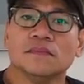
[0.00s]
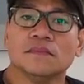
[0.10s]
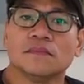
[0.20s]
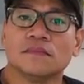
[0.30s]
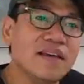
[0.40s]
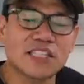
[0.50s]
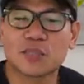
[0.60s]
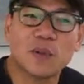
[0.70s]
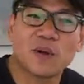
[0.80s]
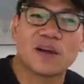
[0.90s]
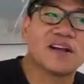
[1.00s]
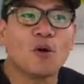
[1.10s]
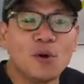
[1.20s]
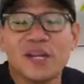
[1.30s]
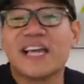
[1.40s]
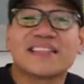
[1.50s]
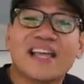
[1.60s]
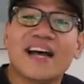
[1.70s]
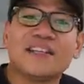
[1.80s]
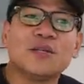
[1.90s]
Mm-hmm. Explore.
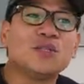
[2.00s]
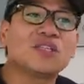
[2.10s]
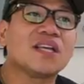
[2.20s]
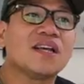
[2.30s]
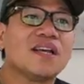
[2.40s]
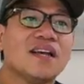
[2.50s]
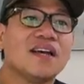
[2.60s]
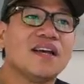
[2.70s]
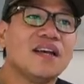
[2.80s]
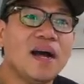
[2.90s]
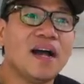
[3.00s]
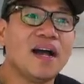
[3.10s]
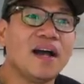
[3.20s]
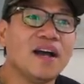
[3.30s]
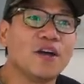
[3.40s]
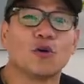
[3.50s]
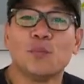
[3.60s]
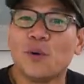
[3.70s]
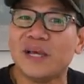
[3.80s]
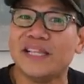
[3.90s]
Kumonekta ka dun sa mga
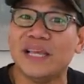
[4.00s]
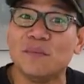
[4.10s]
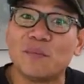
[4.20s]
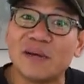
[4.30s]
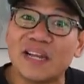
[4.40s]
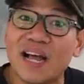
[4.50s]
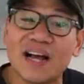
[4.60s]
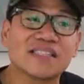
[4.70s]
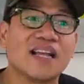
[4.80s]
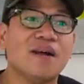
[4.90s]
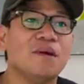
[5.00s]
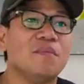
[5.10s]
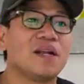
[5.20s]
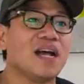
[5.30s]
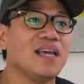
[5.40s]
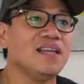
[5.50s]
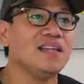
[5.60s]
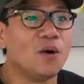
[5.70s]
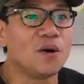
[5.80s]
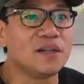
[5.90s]
grupong hindi mo pa nakakasama
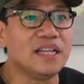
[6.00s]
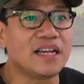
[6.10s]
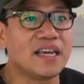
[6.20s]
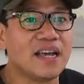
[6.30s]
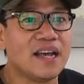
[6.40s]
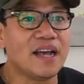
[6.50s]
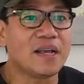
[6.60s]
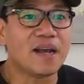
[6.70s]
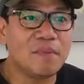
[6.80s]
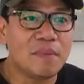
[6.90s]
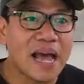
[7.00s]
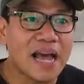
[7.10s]
marahil or di kaya become